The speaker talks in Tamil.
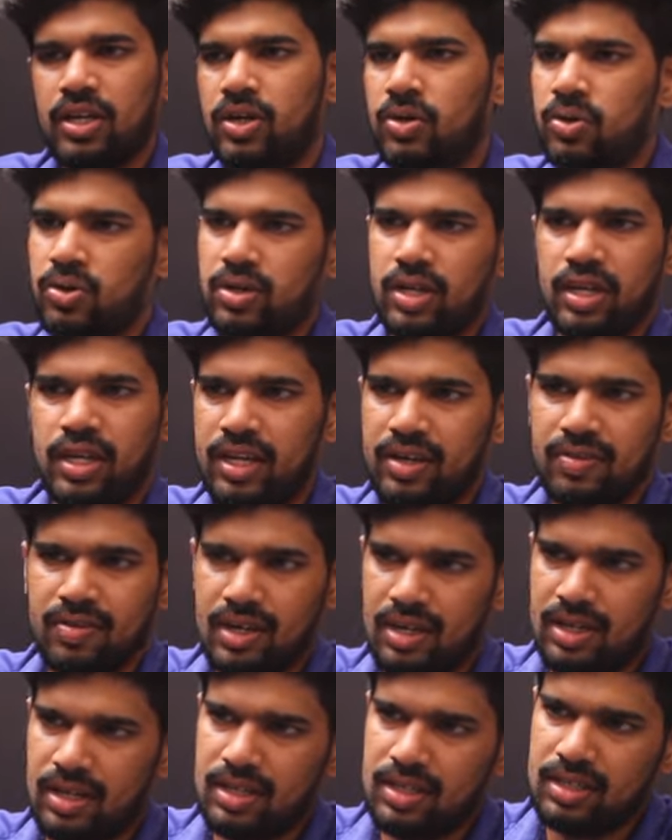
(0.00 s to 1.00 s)
இன்னும் இங்கேயே
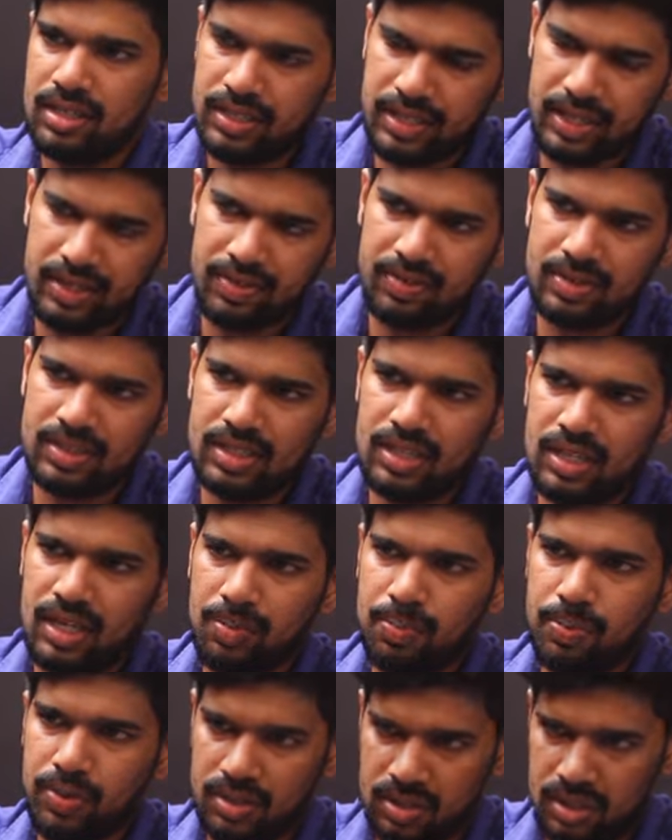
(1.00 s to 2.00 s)
வரல இங்கே
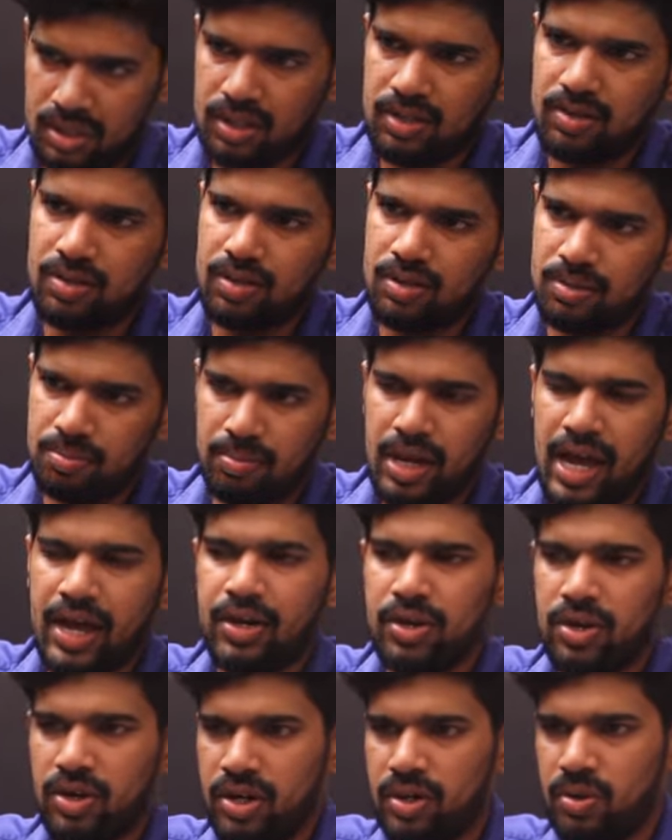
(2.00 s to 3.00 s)
வந்ததுக்கப்புறம் தான்
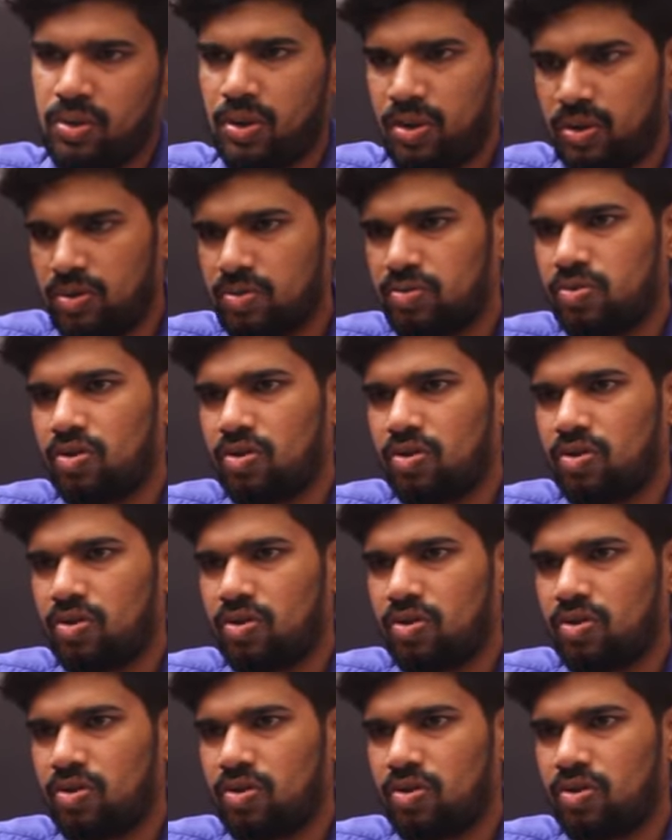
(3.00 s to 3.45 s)
ஆண்ட்ராய்டு வரும்